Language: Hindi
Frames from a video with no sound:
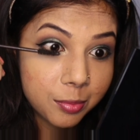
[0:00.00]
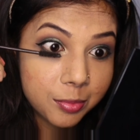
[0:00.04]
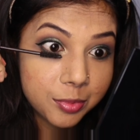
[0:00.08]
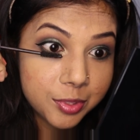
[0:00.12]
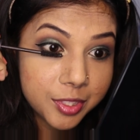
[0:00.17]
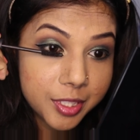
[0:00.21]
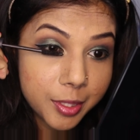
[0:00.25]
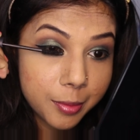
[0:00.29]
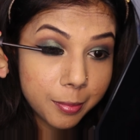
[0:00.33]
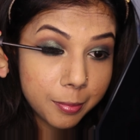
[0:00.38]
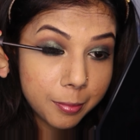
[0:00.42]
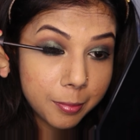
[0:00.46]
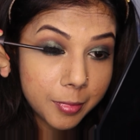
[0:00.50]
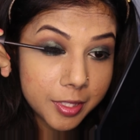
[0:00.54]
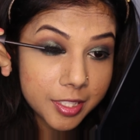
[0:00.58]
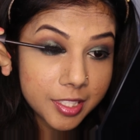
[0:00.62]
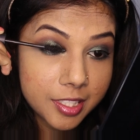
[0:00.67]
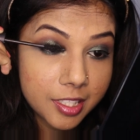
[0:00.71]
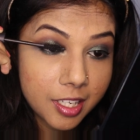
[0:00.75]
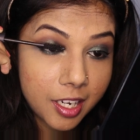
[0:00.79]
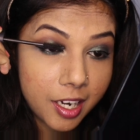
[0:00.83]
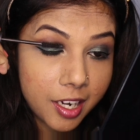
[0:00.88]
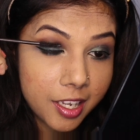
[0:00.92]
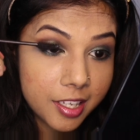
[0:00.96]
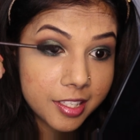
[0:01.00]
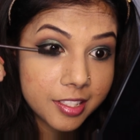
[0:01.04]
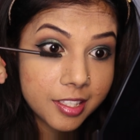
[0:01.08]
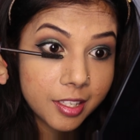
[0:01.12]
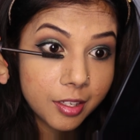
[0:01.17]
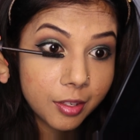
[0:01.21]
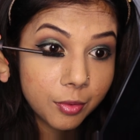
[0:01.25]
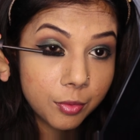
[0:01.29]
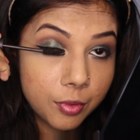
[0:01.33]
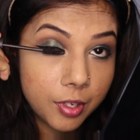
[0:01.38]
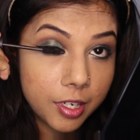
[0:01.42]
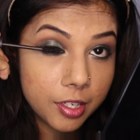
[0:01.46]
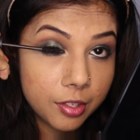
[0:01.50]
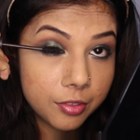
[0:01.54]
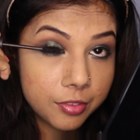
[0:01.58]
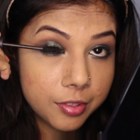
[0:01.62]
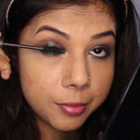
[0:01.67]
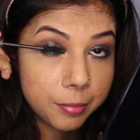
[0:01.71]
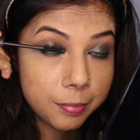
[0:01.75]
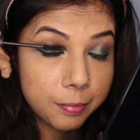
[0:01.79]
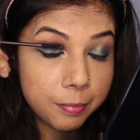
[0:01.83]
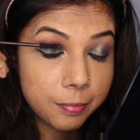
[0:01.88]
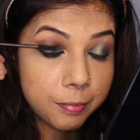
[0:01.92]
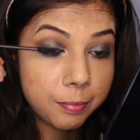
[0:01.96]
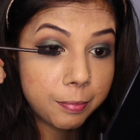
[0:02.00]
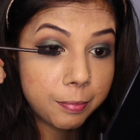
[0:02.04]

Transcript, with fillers: मुझे मस्कारा इज़ अ वन ऑफ द